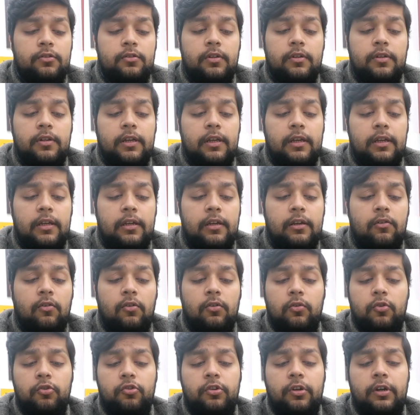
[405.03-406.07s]
जैसे कि
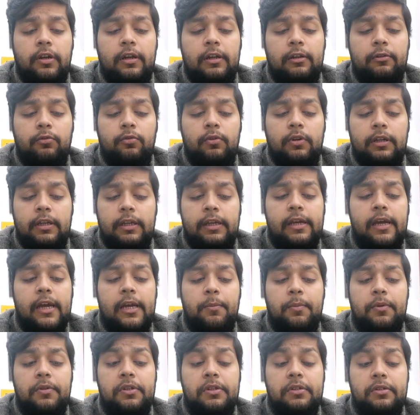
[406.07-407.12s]
और कुछ डिटेल्स तो नहीं है
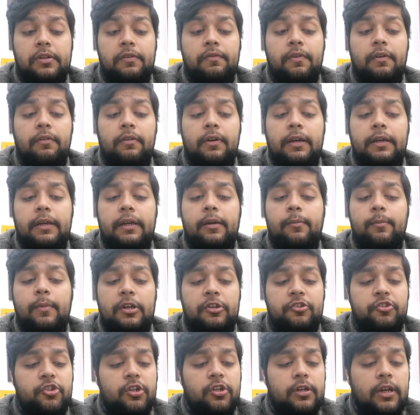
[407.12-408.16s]
आई पी सिक्सटी फाइव रेटेड
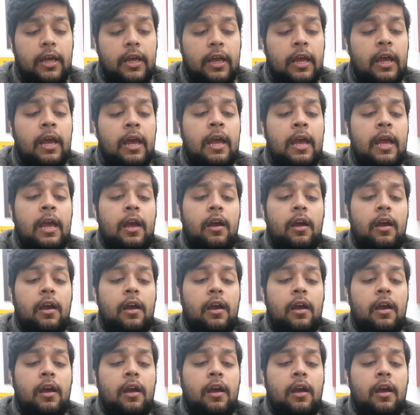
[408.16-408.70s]
मैंशन है